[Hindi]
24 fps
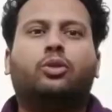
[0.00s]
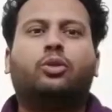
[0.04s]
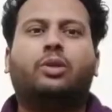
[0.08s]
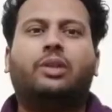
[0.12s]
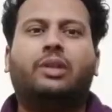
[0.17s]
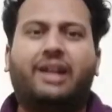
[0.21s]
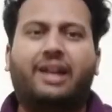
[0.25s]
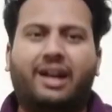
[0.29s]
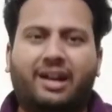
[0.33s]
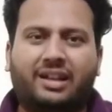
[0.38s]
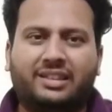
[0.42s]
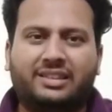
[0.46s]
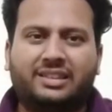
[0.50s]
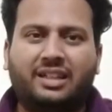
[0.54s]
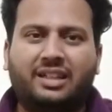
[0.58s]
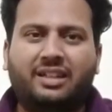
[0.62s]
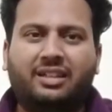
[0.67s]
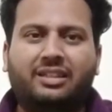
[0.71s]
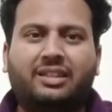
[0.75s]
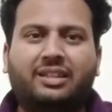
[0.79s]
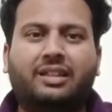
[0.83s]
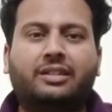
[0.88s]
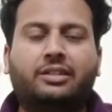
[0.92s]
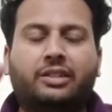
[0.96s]
तो लिहाजा
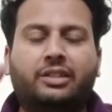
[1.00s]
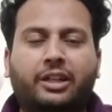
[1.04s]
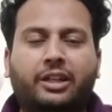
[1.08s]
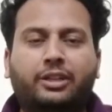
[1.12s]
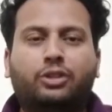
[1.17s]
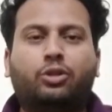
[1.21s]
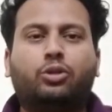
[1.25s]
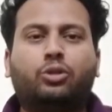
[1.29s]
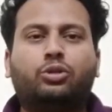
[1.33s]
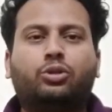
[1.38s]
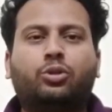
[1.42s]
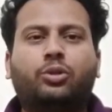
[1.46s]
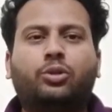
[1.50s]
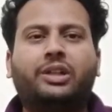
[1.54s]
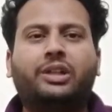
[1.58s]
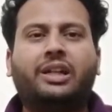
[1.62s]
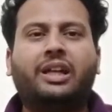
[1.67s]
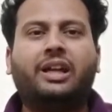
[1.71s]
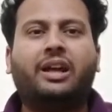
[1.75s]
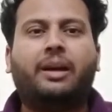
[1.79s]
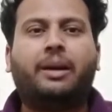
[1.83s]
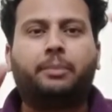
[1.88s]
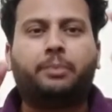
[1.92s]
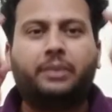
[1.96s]
तनकीद को
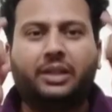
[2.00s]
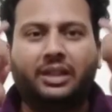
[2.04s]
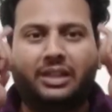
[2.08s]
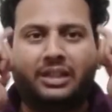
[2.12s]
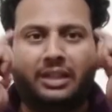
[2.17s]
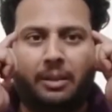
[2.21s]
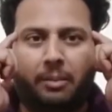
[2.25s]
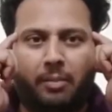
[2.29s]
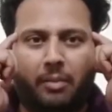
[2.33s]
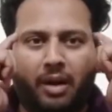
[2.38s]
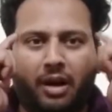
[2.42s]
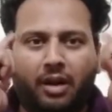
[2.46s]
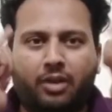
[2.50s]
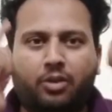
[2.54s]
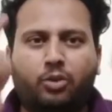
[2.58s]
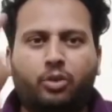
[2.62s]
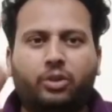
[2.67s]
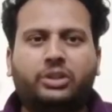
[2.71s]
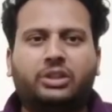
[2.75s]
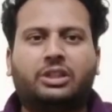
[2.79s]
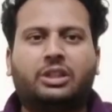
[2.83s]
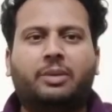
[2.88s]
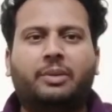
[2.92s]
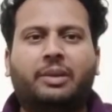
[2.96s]
छोड़िए अपने दिमाग को
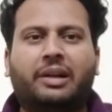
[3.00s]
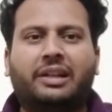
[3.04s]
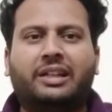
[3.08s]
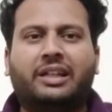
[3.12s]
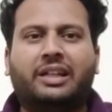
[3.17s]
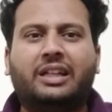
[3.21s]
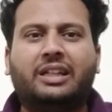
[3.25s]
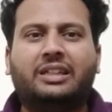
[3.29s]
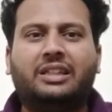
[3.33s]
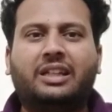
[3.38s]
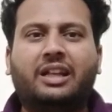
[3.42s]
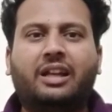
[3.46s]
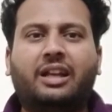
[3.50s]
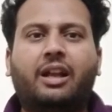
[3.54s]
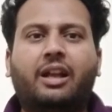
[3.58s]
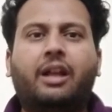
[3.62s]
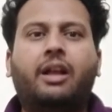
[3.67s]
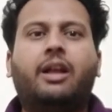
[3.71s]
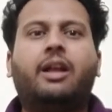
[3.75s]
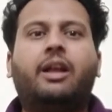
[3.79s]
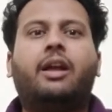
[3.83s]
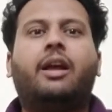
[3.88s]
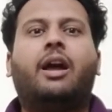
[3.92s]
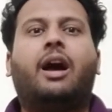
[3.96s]
इस्तेमाल कीजिए
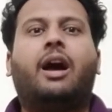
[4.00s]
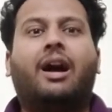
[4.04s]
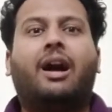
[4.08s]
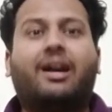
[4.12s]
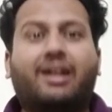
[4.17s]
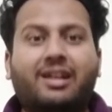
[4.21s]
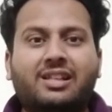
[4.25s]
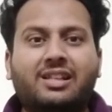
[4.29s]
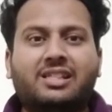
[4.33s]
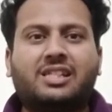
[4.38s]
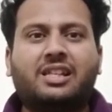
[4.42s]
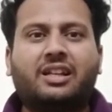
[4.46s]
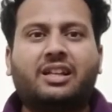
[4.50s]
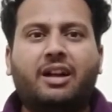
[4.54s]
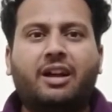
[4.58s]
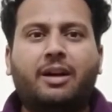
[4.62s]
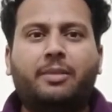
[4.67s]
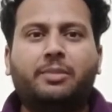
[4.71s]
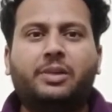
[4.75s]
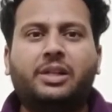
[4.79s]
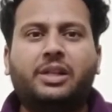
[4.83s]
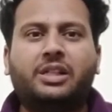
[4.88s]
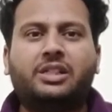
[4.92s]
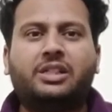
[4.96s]
अकल से
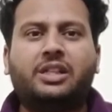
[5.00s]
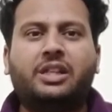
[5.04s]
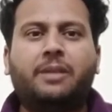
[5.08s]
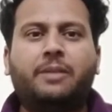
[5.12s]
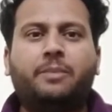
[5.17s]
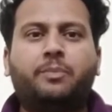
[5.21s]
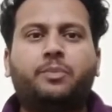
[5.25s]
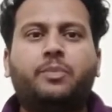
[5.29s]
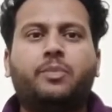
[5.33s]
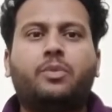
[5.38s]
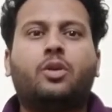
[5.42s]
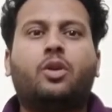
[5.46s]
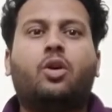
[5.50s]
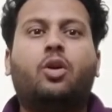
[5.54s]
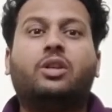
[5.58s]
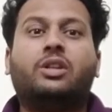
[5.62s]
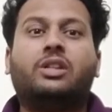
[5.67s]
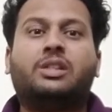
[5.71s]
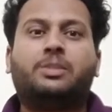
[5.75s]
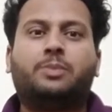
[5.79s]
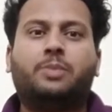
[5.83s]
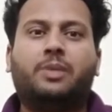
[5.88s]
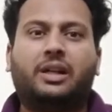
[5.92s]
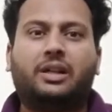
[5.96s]
काम लीजिए और
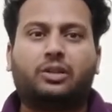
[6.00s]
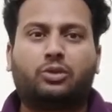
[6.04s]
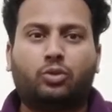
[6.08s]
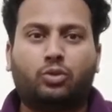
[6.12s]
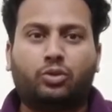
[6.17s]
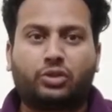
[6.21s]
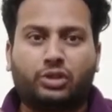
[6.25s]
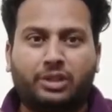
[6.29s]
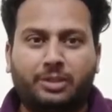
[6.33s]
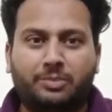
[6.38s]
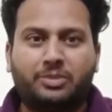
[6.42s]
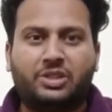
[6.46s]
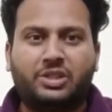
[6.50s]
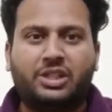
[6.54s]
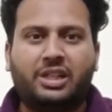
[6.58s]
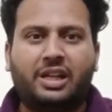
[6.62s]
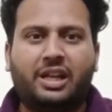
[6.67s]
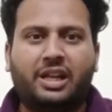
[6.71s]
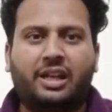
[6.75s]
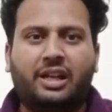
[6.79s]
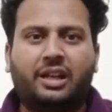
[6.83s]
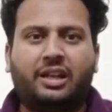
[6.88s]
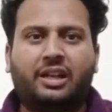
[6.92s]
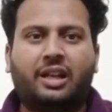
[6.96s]
इस बात को समझिए
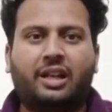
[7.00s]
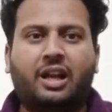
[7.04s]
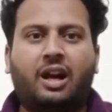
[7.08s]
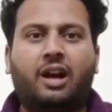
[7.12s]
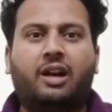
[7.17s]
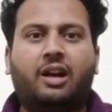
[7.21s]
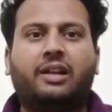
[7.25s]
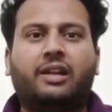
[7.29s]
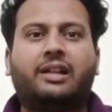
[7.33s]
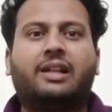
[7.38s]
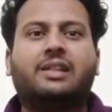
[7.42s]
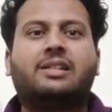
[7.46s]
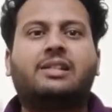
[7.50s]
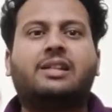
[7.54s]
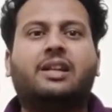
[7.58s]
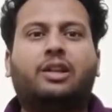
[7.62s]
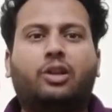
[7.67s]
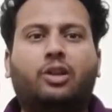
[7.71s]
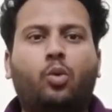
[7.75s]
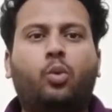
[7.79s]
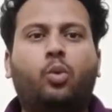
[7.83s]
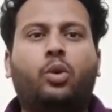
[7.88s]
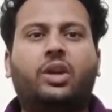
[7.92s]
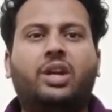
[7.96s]
कि आखिर ऐसा
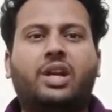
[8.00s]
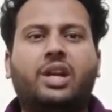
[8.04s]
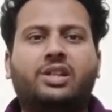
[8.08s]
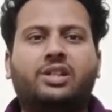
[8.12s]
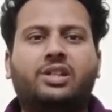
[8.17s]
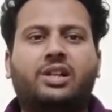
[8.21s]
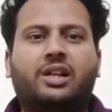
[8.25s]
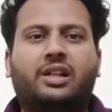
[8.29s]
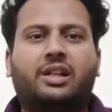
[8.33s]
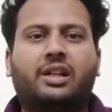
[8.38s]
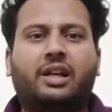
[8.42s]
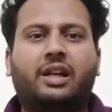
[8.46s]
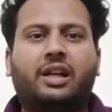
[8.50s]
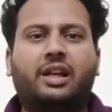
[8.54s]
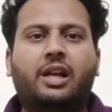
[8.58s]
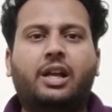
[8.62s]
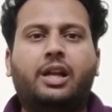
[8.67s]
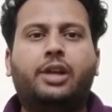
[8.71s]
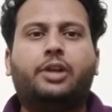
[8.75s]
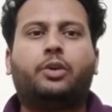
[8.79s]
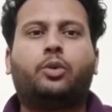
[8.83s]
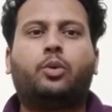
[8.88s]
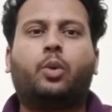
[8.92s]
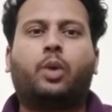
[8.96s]
क्यों किया जा रहा है
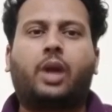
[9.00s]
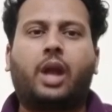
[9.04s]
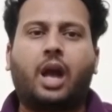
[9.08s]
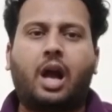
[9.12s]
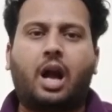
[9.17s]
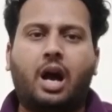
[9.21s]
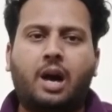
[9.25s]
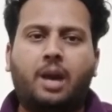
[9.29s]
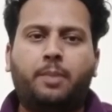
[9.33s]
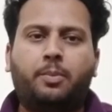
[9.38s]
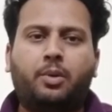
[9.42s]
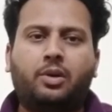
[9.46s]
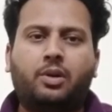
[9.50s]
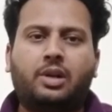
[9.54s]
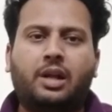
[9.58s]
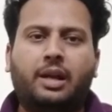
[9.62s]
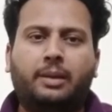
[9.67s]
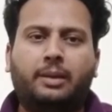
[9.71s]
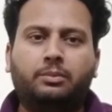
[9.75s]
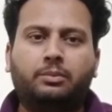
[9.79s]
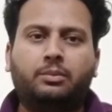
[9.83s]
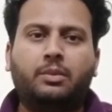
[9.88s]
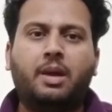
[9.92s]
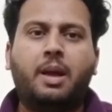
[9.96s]
क्योंकि आप और
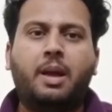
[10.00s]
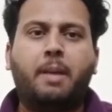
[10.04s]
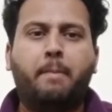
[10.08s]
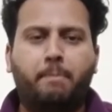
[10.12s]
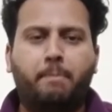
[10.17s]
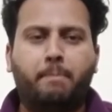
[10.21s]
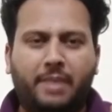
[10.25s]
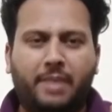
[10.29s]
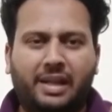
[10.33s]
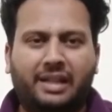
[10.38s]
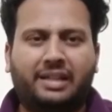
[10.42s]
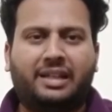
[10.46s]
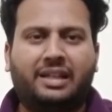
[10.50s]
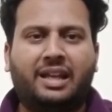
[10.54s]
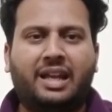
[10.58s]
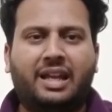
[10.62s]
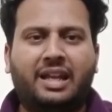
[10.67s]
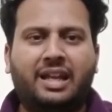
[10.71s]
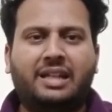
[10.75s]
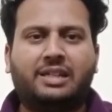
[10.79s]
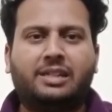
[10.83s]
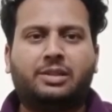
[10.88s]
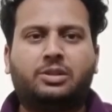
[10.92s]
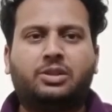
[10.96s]
हम मिल के ही
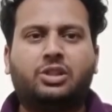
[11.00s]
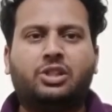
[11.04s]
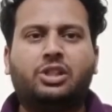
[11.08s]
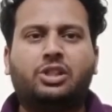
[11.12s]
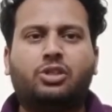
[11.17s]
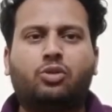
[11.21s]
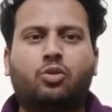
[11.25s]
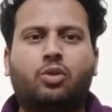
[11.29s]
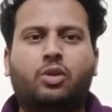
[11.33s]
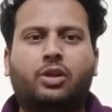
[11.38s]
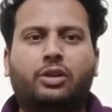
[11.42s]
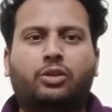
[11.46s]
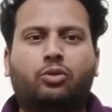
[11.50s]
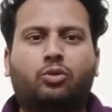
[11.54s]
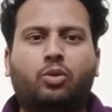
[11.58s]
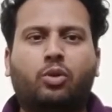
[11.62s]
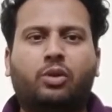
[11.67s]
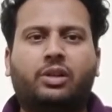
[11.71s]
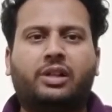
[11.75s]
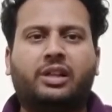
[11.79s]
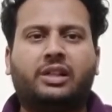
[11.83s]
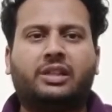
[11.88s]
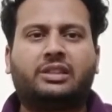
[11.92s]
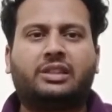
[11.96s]
इस चीज़ को
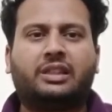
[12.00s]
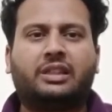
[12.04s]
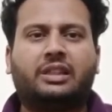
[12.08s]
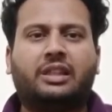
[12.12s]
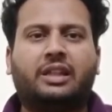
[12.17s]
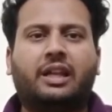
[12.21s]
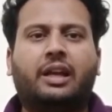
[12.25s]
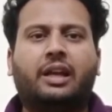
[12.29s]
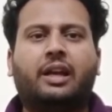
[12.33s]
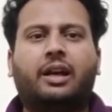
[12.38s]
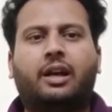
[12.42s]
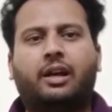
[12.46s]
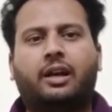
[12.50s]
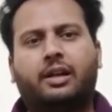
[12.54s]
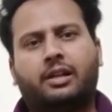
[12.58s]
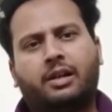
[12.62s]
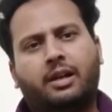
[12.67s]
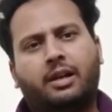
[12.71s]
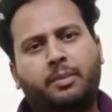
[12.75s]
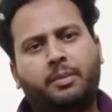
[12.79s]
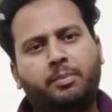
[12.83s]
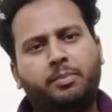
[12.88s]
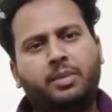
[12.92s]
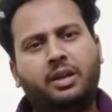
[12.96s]
कंट्रोल कर सकते हैं अगर
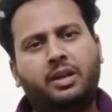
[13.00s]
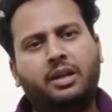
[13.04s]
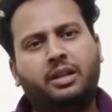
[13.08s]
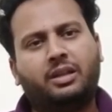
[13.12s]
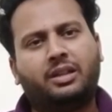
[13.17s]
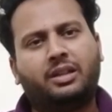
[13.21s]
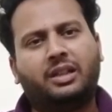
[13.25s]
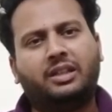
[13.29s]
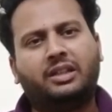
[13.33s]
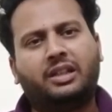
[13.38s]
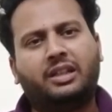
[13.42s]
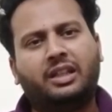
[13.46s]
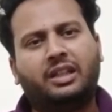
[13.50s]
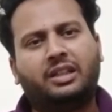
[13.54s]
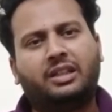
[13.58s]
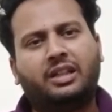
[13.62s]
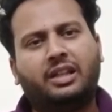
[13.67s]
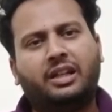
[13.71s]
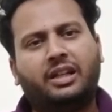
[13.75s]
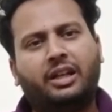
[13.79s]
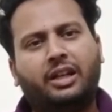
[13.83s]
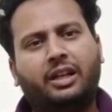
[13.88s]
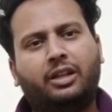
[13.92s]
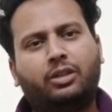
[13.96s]
हम भी तनकीद
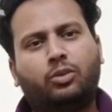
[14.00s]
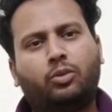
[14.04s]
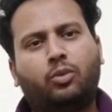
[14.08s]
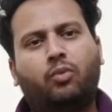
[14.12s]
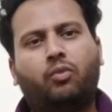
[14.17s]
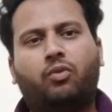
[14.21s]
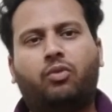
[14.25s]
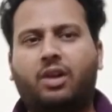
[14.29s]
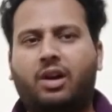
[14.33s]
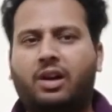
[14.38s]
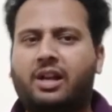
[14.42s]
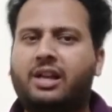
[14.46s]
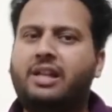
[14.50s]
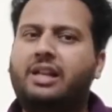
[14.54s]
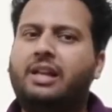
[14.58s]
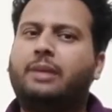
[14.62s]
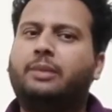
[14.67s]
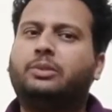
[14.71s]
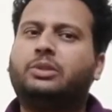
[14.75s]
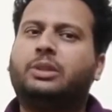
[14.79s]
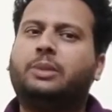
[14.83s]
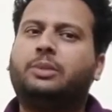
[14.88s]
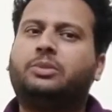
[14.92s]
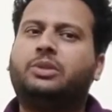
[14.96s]
करेंगे तो वाकई
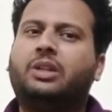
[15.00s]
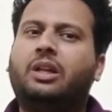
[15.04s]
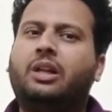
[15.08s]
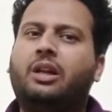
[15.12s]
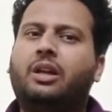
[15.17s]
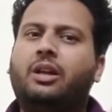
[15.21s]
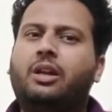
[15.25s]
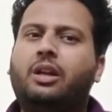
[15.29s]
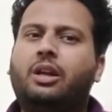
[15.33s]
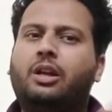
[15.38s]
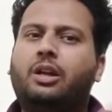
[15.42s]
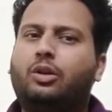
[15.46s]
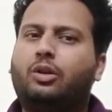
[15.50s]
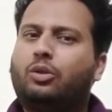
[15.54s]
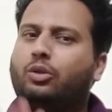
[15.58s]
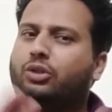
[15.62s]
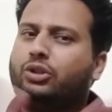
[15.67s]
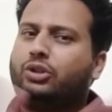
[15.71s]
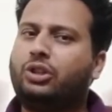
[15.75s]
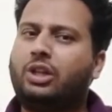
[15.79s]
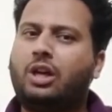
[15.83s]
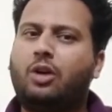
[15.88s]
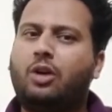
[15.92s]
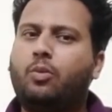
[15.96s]
हम सबसे
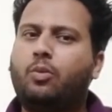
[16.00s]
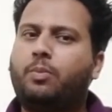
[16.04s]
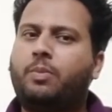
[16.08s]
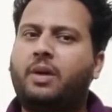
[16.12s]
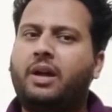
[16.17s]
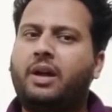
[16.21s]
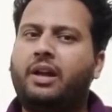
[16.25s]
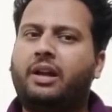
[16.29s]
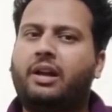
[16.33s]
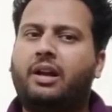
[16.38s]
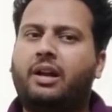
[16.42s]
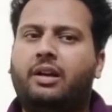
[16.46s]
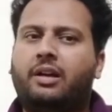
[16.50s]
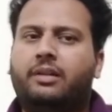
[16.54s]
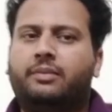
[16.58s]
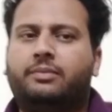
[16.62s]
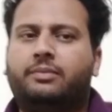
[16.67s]
कुछ ना हो पाएगा